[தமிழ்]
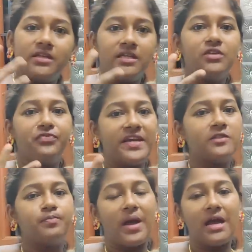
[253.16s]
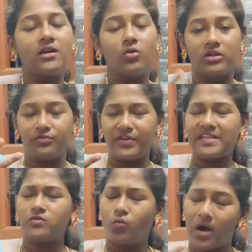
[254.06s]
இது ஃபேஸ் பேக் ஒன்று
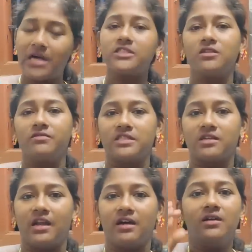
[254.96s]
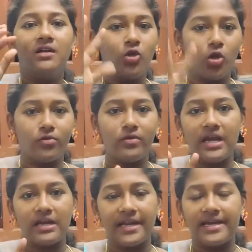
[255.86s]
ஃபேஸ் வாஷ்னு வச்சுக்கலாம்
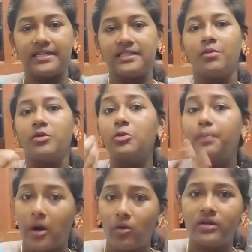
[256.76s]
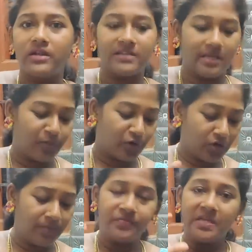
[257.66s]
லிக்விடாக கிடையாது நம்ம வந்து பவுடராக செய்ய
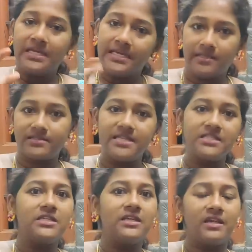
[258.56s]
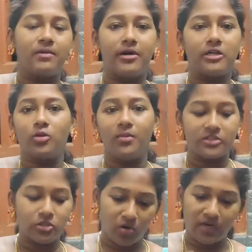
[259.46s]
போகிறோம் இதை செஞ்சு நீங்கள் பாத்ரூமில்
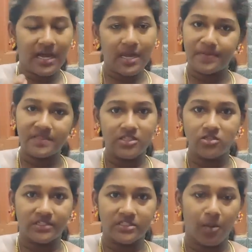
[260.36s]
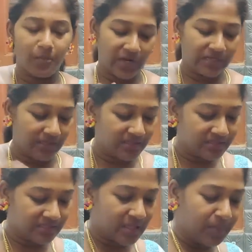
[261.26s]
வச்சுக்கோங்க நான் இப்போ செஞ்சு வச்சுக்க போகிறேன் அதனால
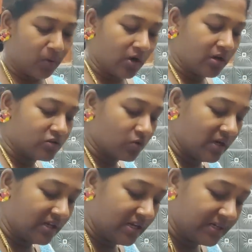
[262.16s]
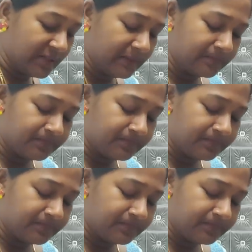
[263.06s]
தான் சேர்ந்தாப்புல உங்களுக்கு சொல்லிடலான்னு